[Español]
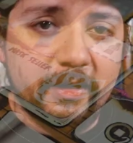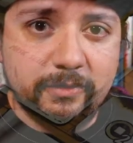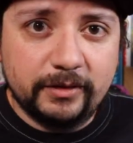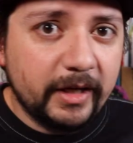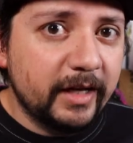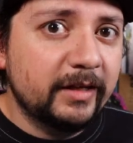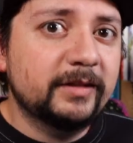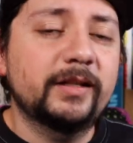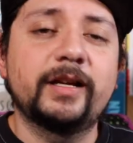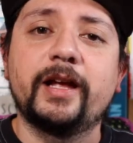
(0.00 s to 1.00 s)
varios
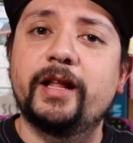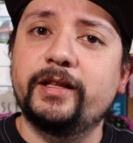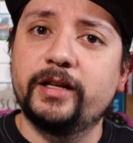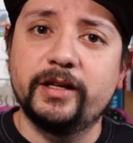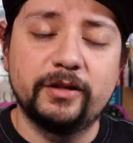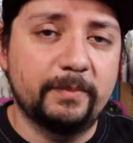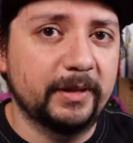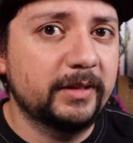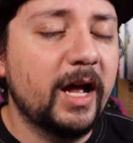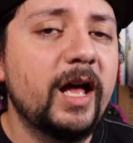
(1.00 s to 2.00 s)
sets, eh, adquiriendo
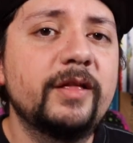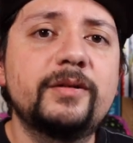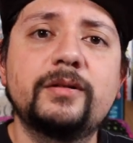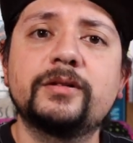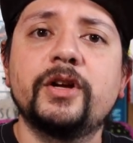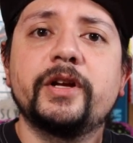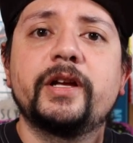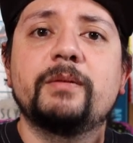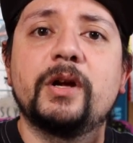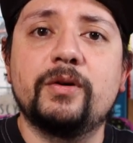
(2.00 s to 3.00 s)
pescados,
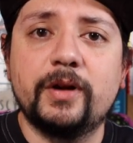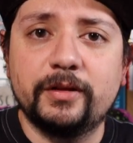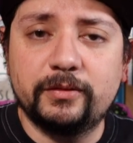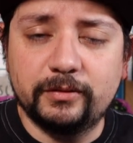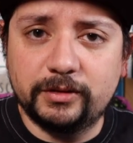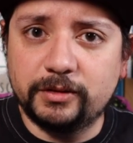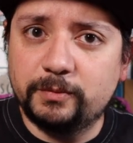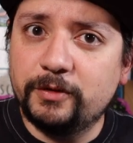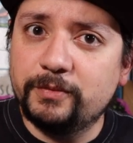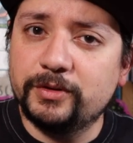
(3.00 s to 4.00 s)
mejorando nuestros
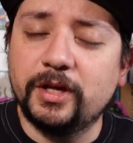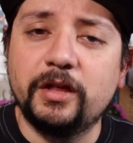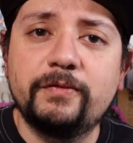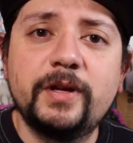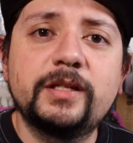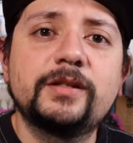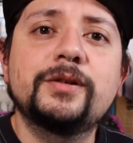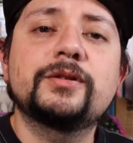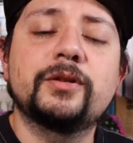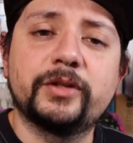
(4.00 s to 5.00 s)
propios
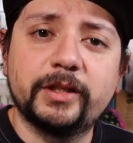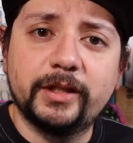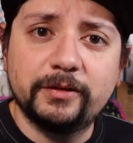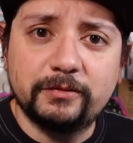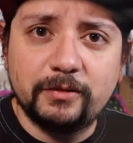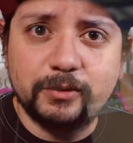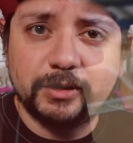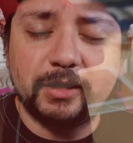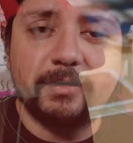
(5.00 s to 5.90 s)
edificios, contratando nuevos